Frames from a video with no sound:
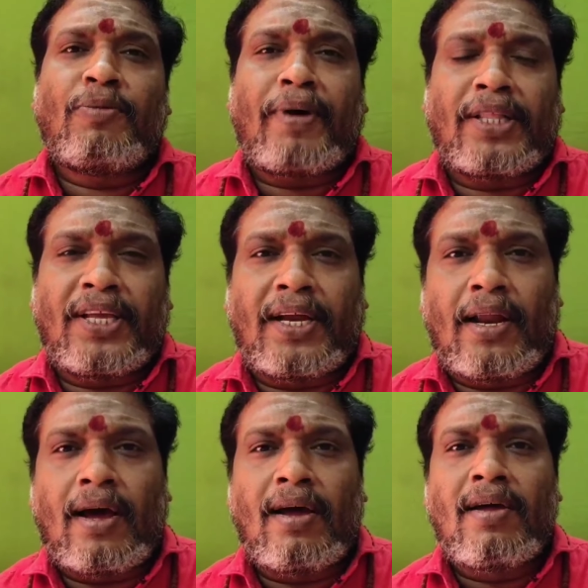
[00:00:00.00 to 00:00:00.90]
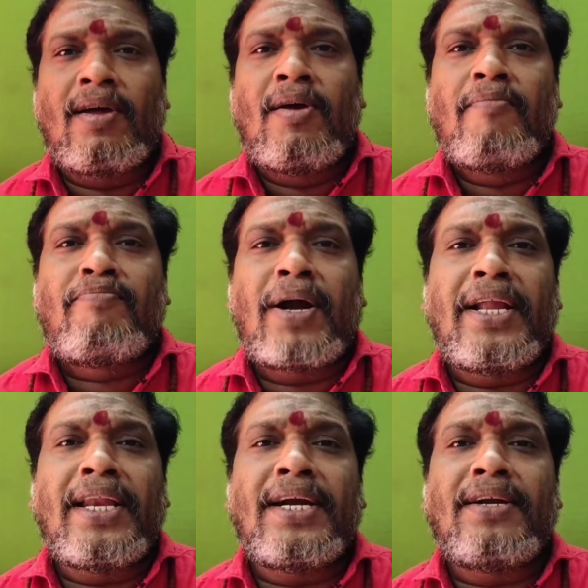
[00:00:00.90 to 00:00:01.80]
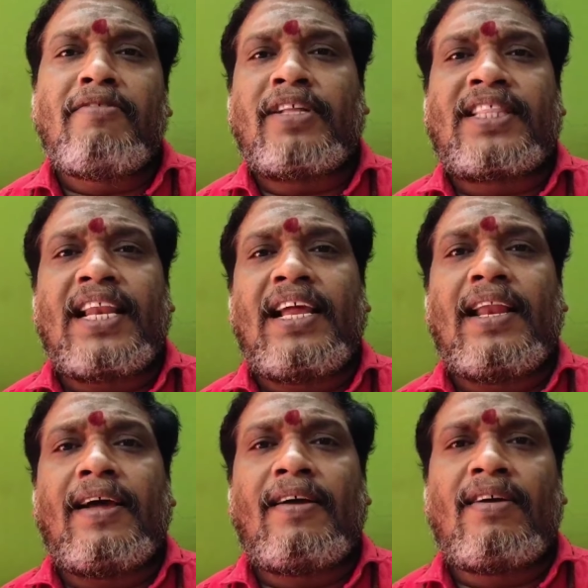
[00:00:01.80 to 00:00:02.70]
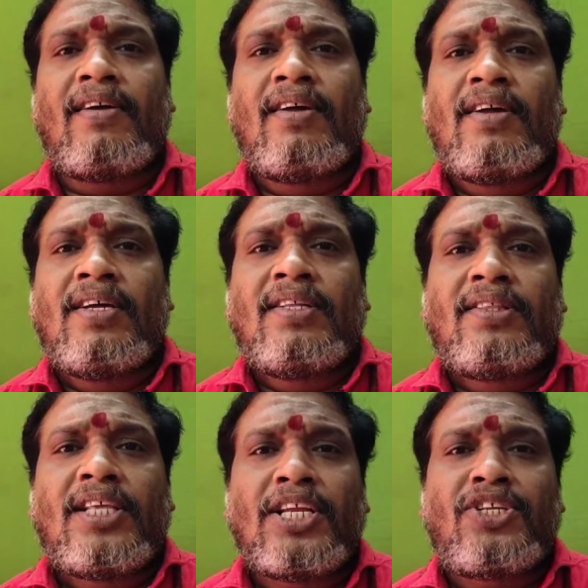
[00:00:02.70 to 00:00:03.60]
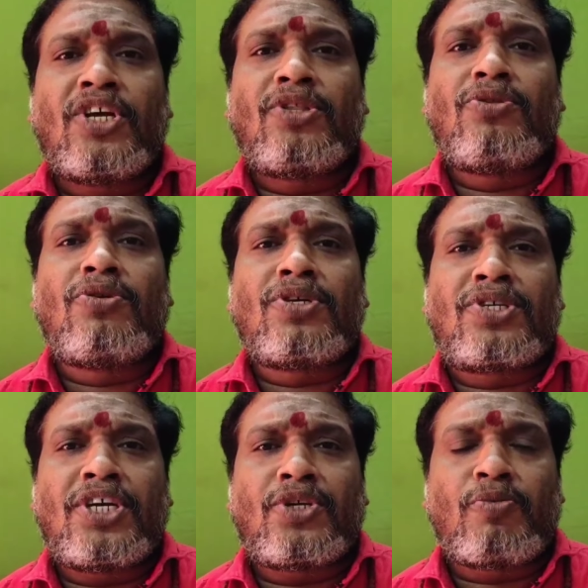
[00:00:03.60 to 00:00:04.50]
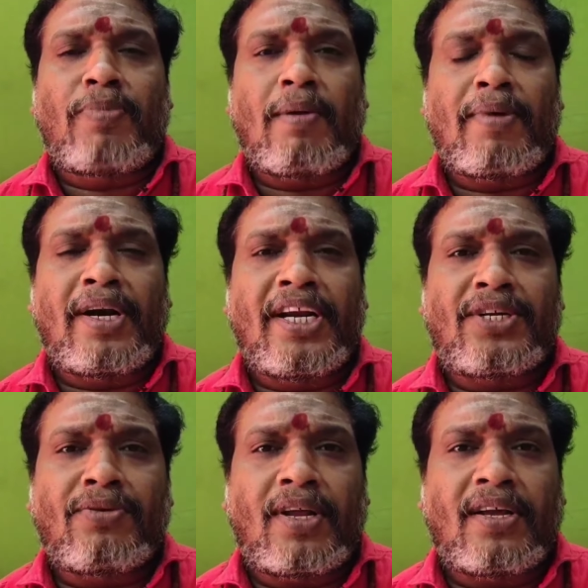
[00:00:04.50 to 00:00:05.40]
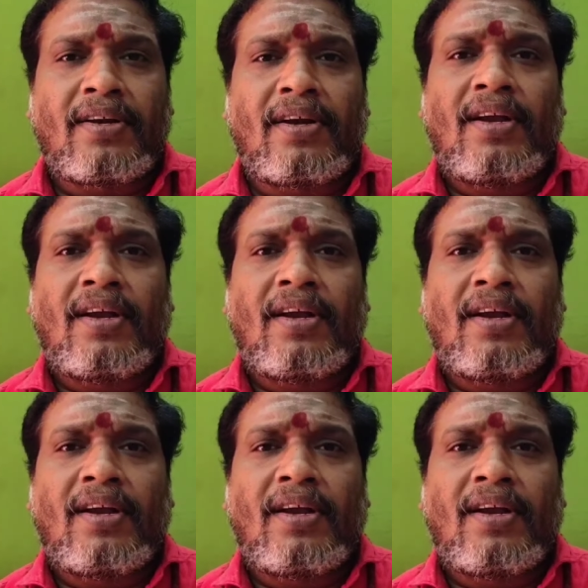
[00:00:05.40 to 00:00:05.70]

வந்து பார்த்திங்கன்னா பன்னிரெண்டு வெத்தலையில் திருச்செந்தூர் ஸ்ரீ சுப்பிரமணியேஸ்வரர்